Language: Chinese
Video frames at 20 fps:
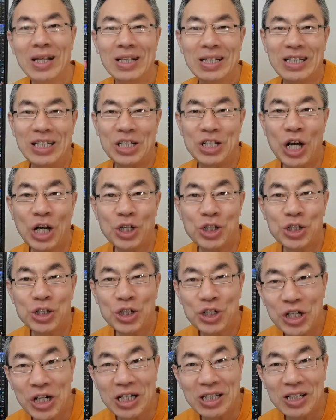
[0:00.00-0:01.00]
以上是
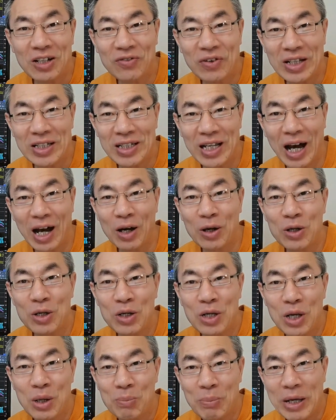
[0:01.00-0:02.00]
个人的分享，
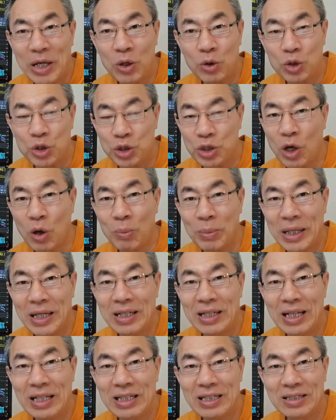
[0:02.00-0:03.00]
没有指导别
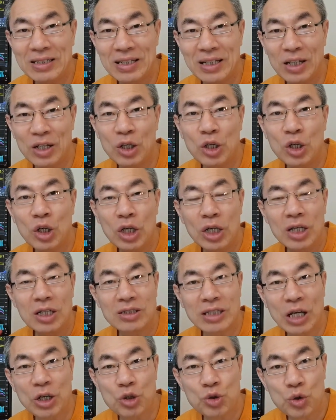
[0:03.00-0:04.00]
人的意思。
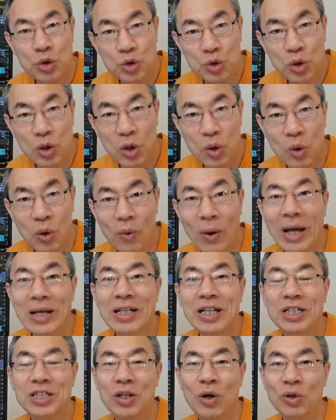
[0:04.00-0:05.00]
咱说说国外
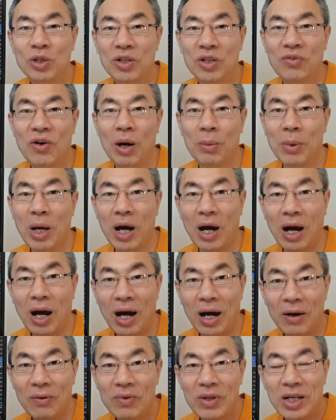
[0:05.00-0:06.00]
的消息方面
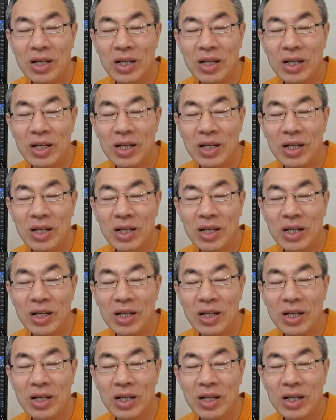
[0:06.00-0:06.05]
啊，